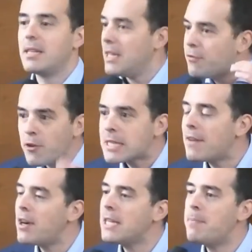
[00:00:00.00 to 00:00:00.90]
Il faut
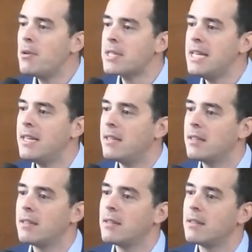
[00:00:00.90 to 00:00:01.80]
savoir dépenser.
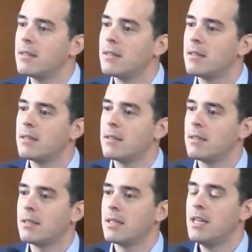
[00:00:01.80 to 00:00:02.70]

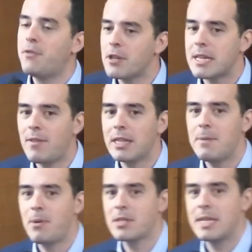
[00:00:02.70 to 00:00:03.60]
Il faut savoir
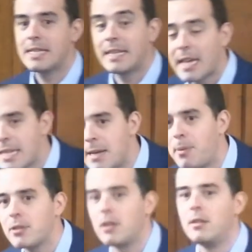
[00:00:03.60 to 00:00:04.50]
dépenser. C'est très
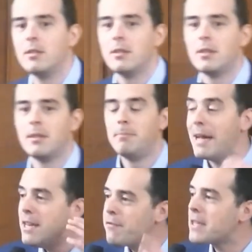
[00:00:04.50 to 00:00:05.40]
important.
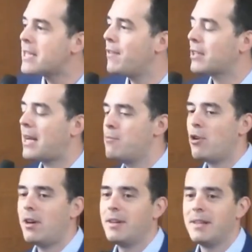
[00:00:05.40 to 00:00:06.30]
Manifestez votre
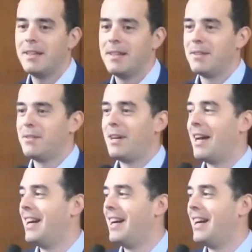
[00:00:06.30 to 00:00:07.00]
amour. Voilà.